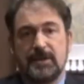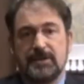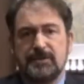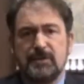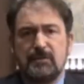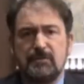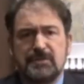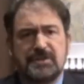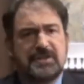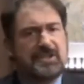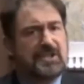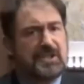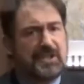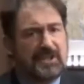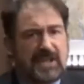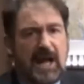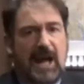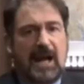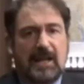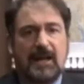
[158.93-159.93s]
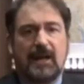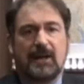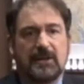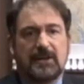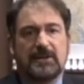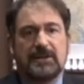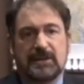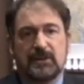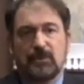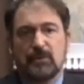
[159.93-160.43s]
就是大量
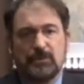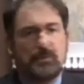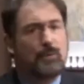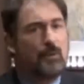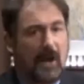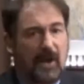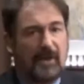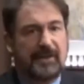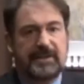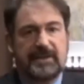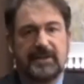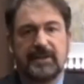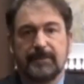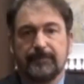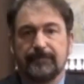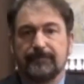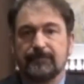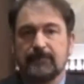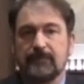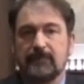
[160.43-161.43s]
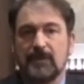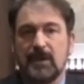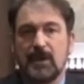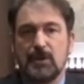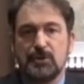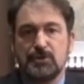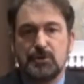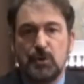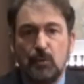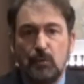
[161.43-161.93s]
和你沟通而已。
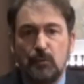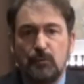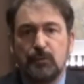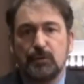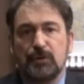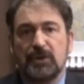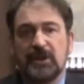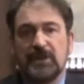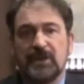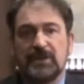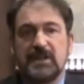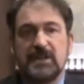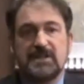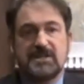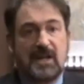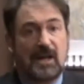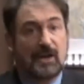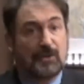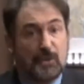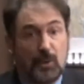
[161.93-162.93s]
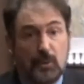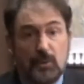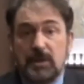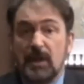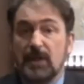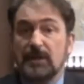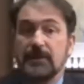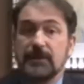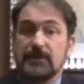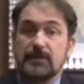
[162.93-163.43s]
重复和你讲同
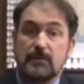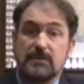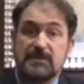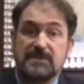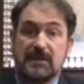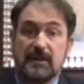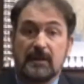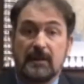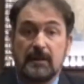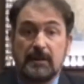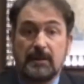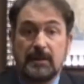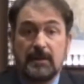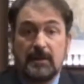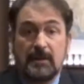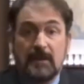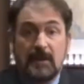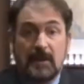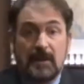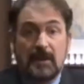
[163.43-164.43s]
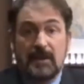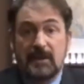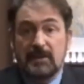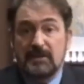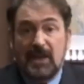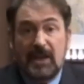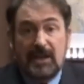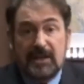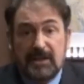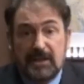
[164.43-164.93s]
样的东西，
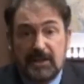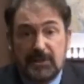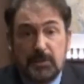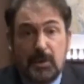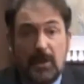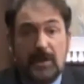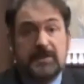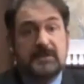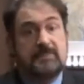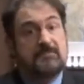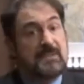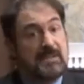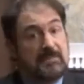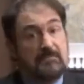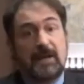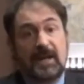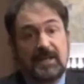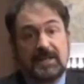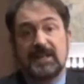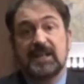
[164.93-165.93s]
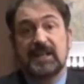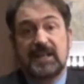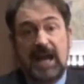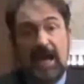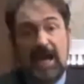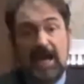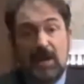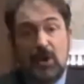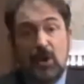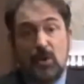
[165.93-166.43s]
他也愿意明白你
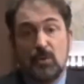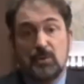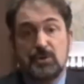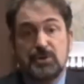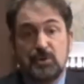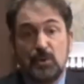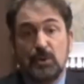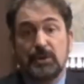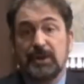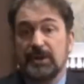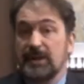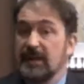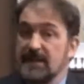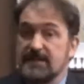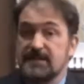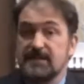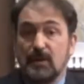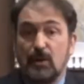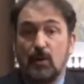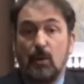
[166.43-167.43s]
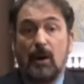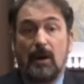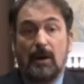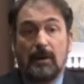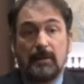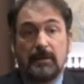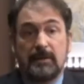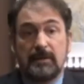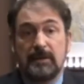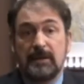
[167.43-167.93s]
开口说的那些话，
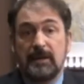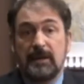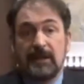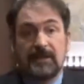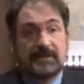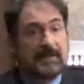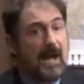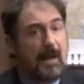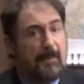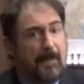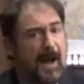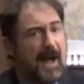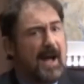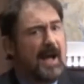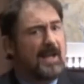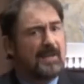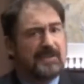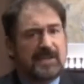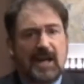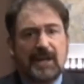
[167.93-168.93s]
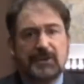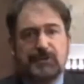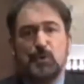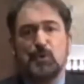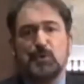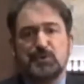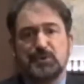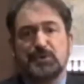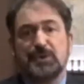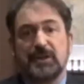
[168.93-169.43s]
哪怕大
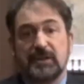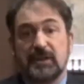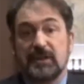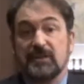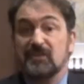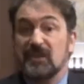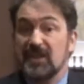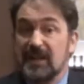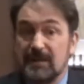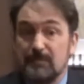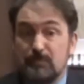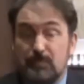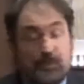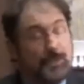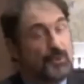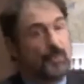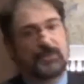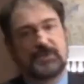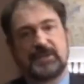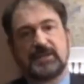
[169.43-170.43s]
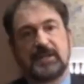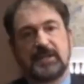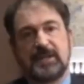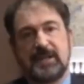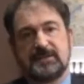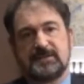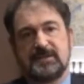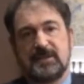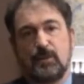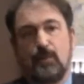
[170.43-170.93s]
多数的人听不懂你的
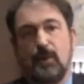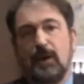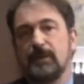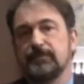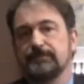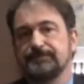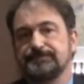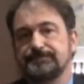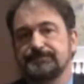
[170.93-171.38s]
那些话。